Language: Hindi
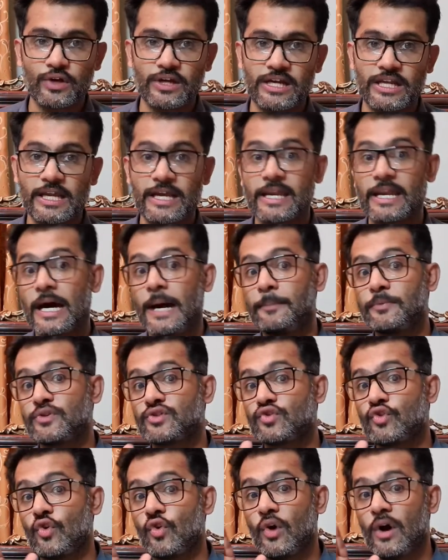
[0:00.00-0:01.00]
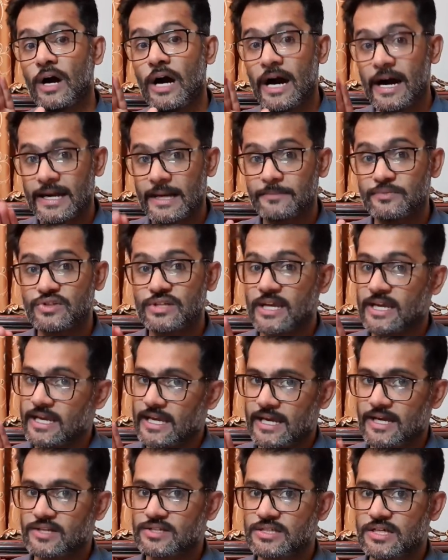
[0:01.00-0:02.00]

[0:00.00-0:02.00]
ये लेकिन आप उसको आराम से केयर